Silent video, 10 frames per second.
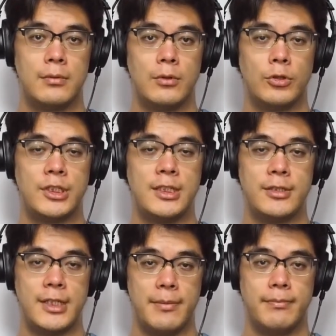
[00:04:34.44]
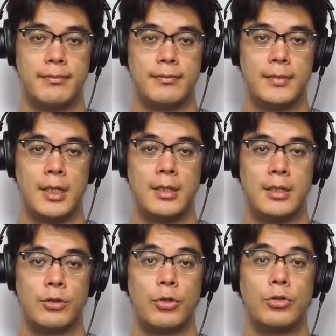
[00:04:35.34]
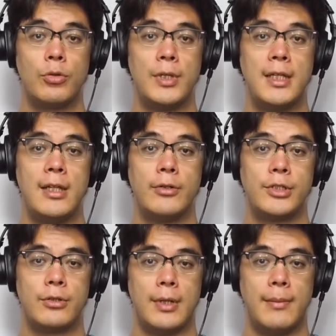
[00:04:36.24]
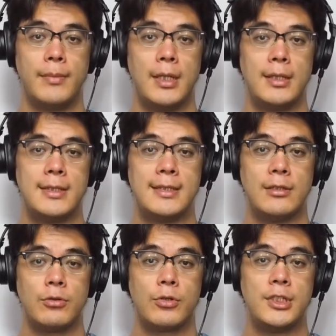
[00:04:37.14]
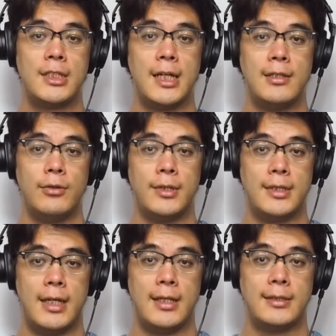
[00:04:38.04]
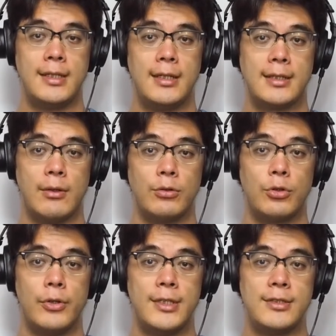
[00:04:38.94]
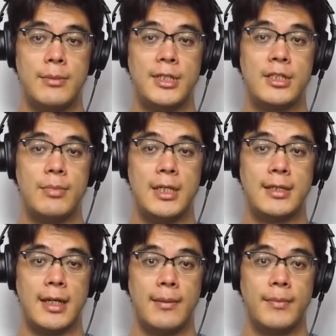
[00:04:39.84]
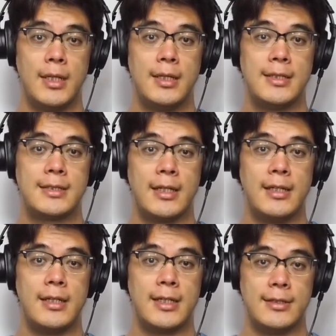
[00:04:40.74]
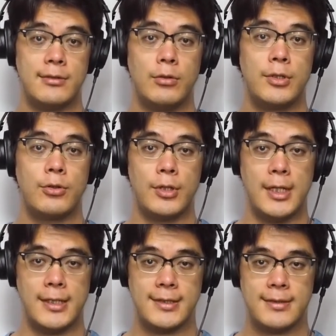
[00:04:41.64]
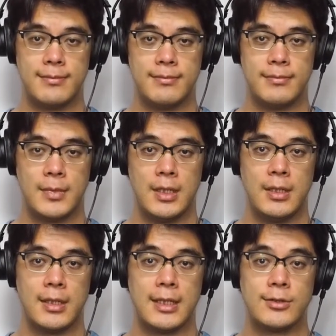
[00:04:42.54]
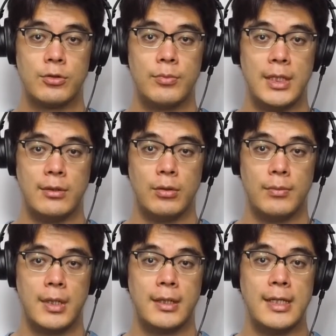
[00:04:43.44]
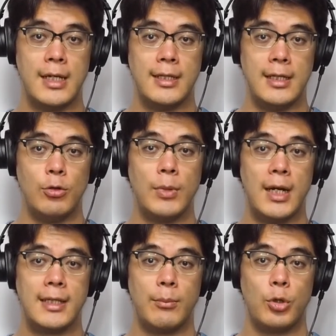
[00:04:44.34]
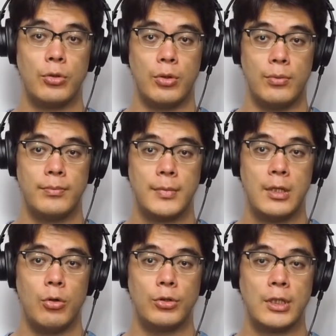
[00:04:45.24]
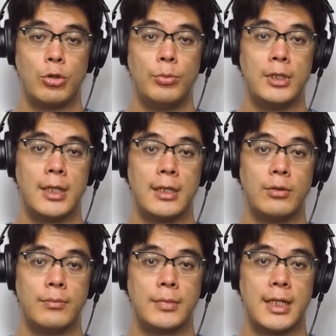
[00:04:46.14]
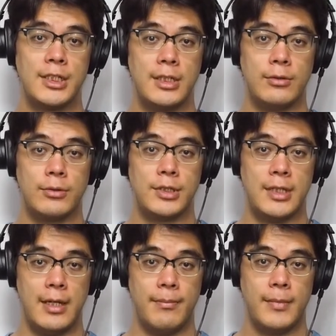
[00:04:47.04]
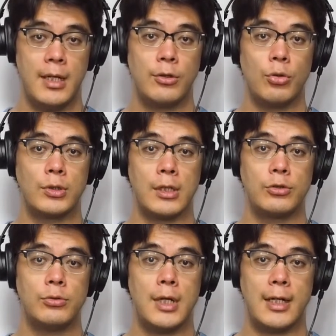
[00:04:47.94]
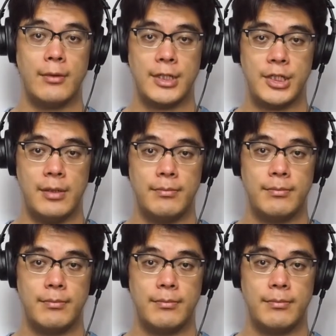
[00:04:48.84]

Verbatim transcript: 星印。豊臣秀吉とは、戦国時代において天下を統一に導いた三英傑の一人です。仮想民の家に生まれたものの、織田信長の家臣として頭角を現し、